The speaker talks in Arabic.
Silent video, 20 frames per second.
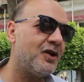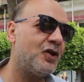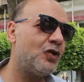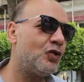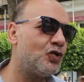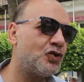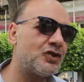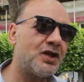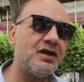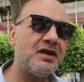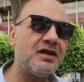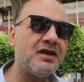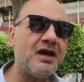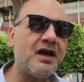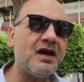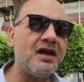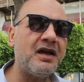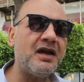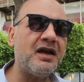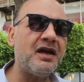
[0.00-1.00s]
انتوا شاي
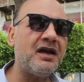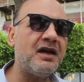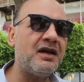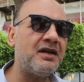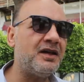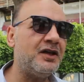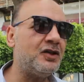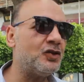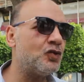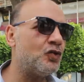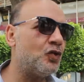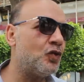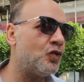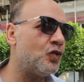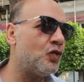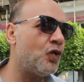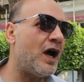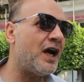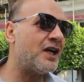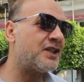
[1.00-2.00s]
آه، تحسوا
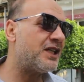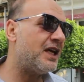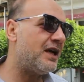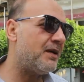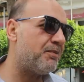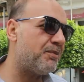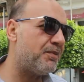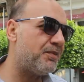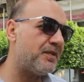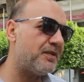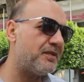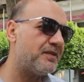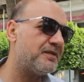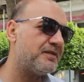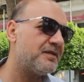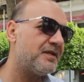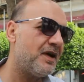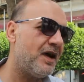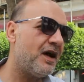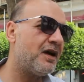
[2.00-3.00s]
انه اعشاب
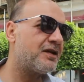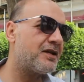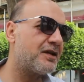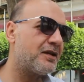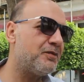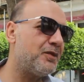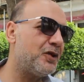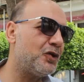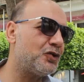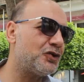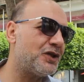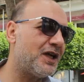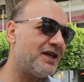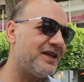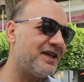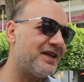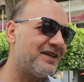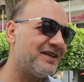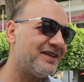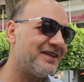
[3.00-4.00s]
اكتر منه
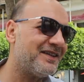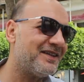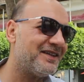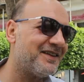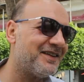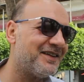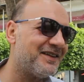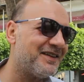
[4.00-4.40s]
شاي يعني اي